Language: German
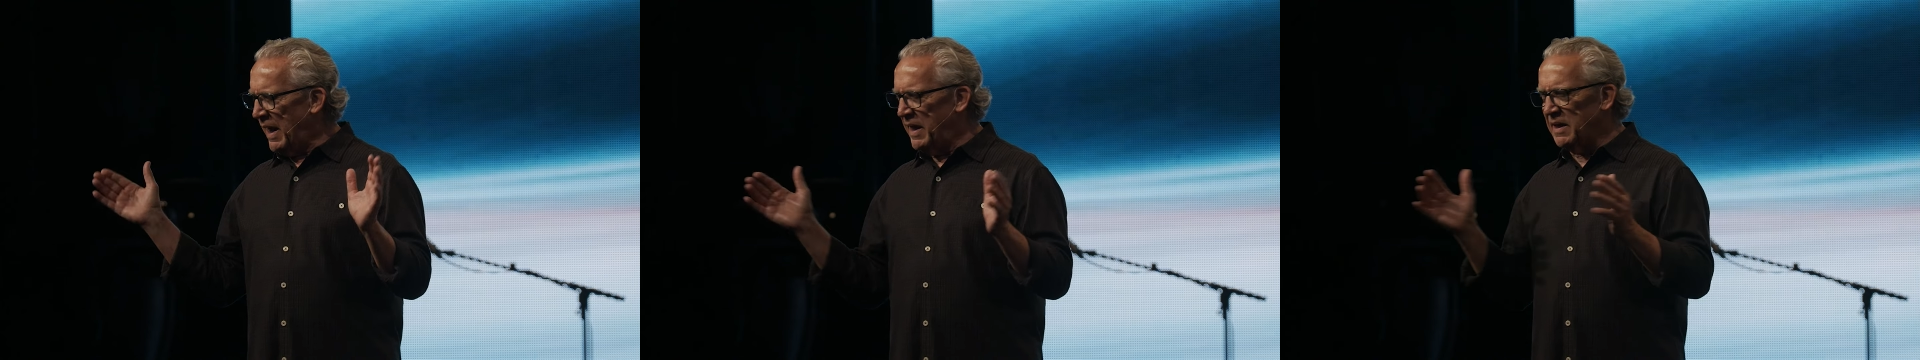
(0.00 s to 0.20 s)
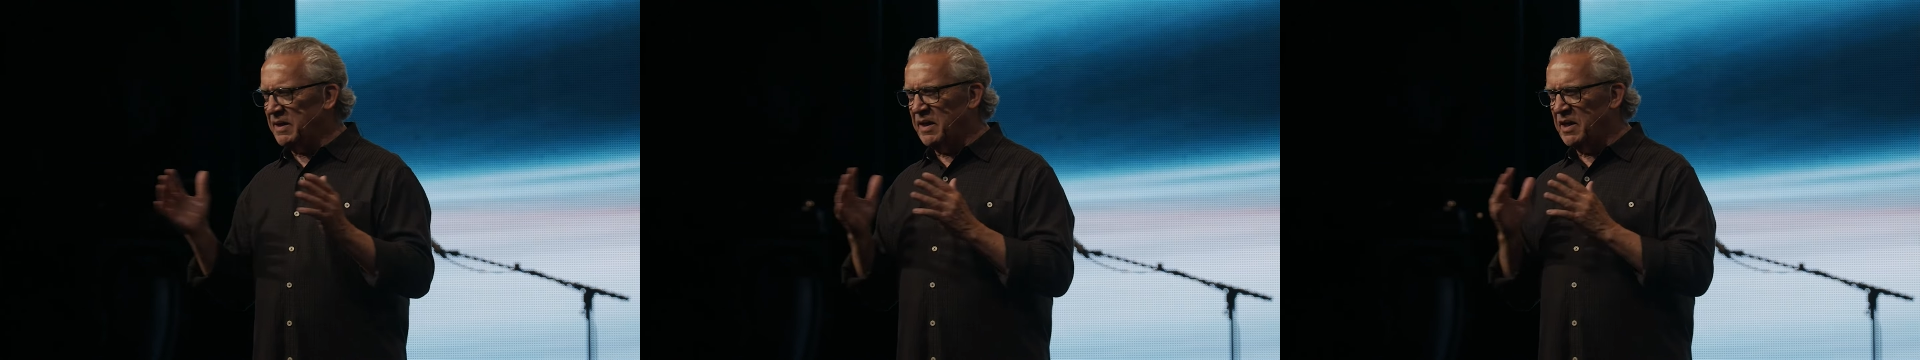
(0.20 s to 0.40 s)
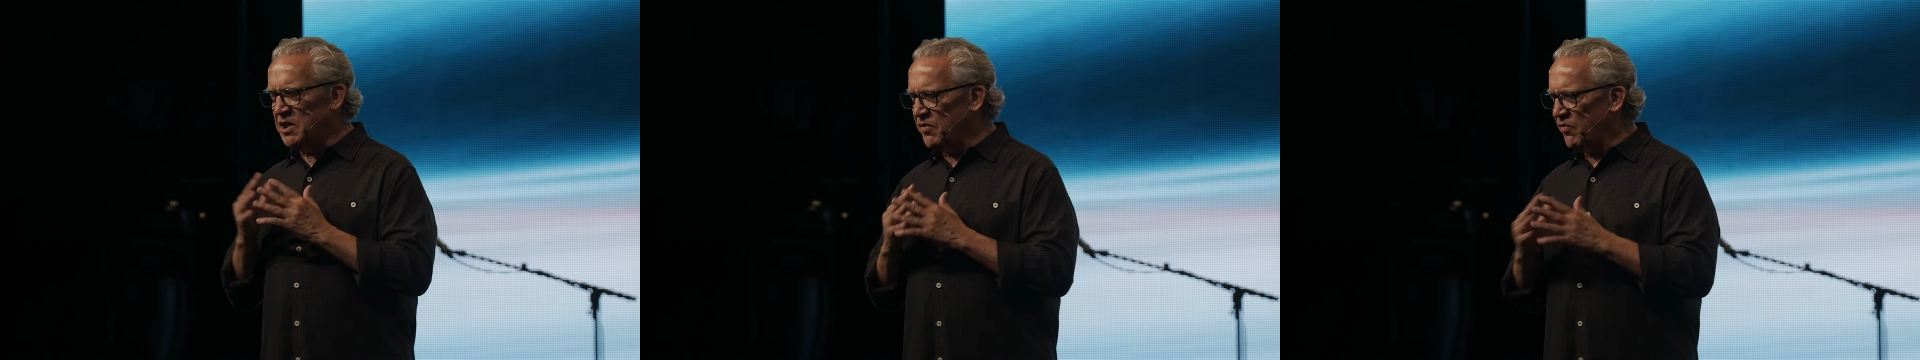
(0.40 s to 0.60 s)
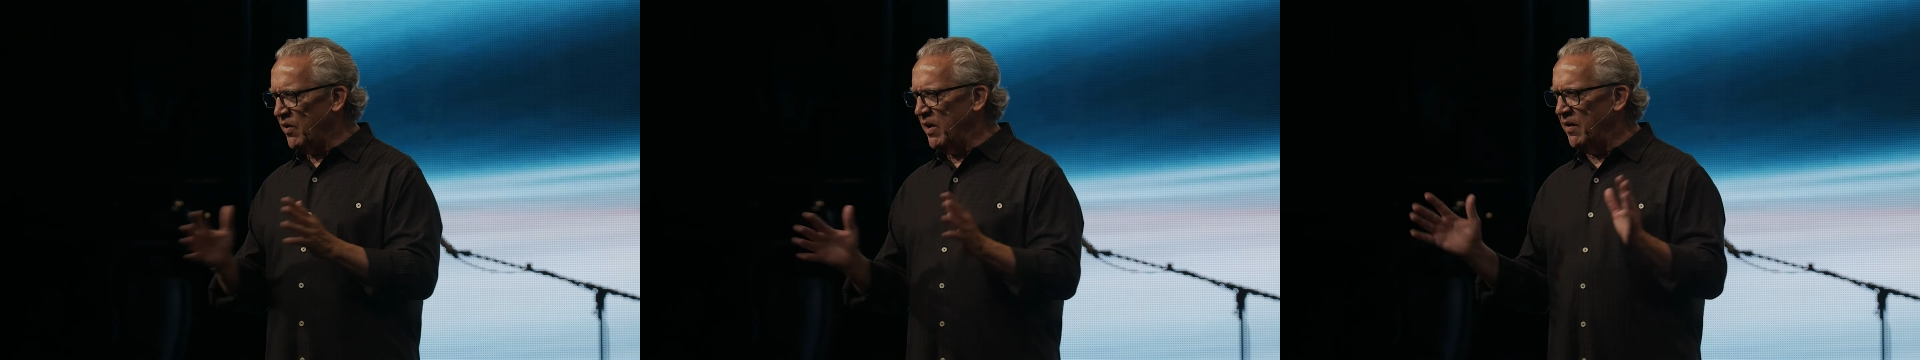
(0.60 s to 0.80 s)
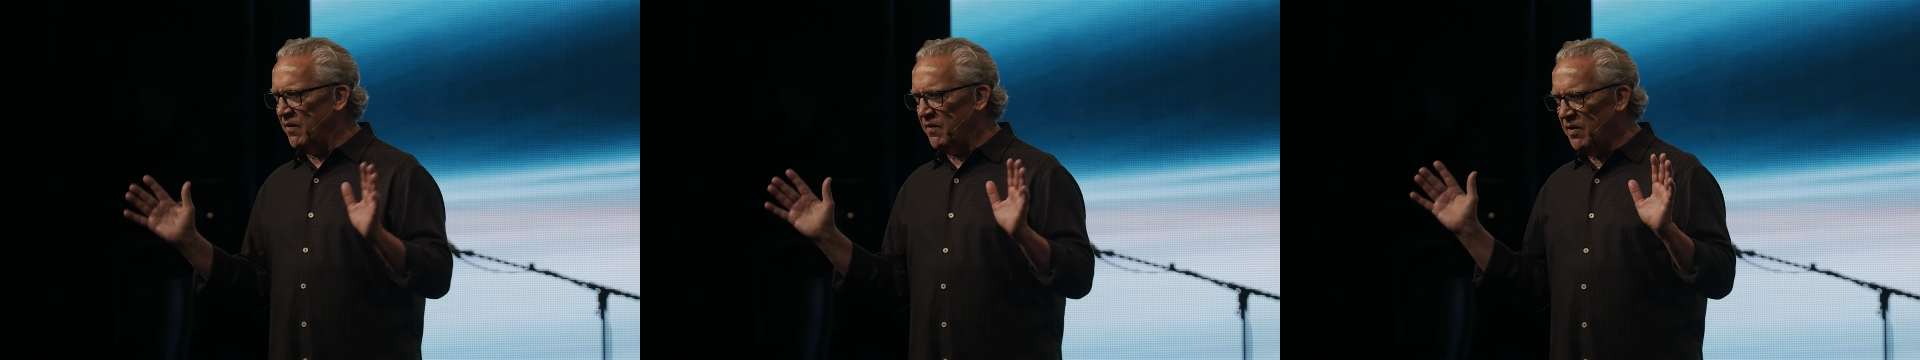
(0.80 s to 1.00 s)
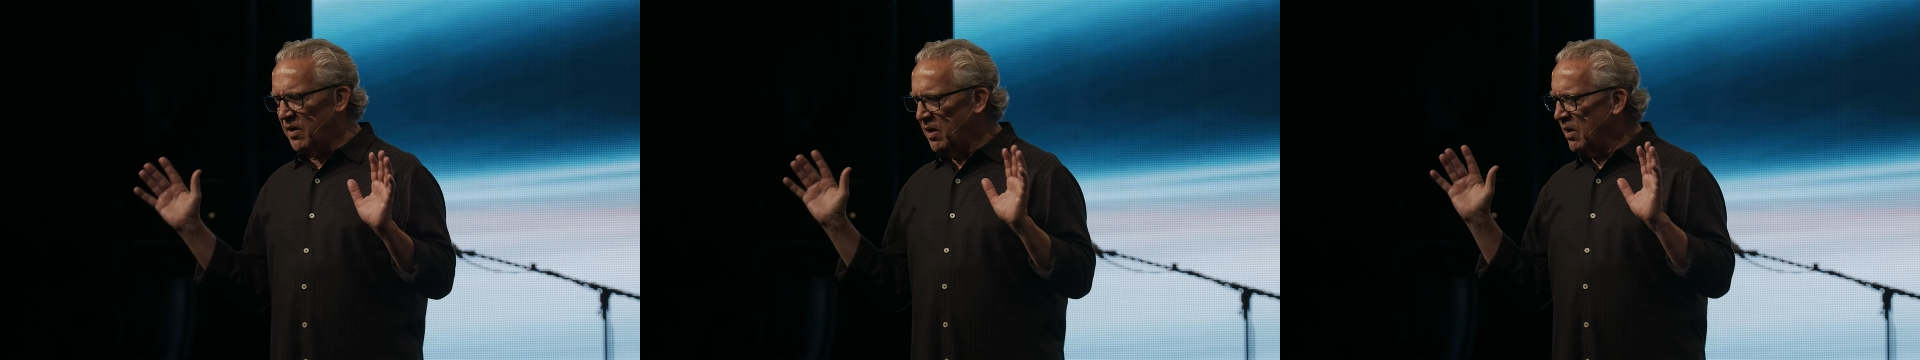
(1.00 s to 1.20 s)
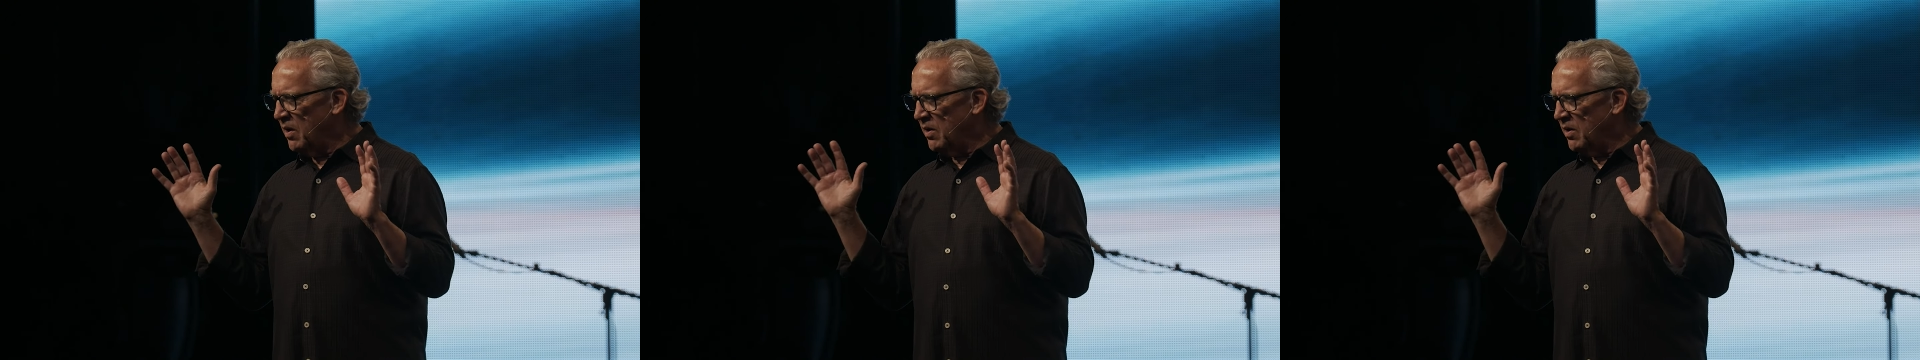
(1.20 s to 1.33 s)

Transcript: Eine Süchtige, die frei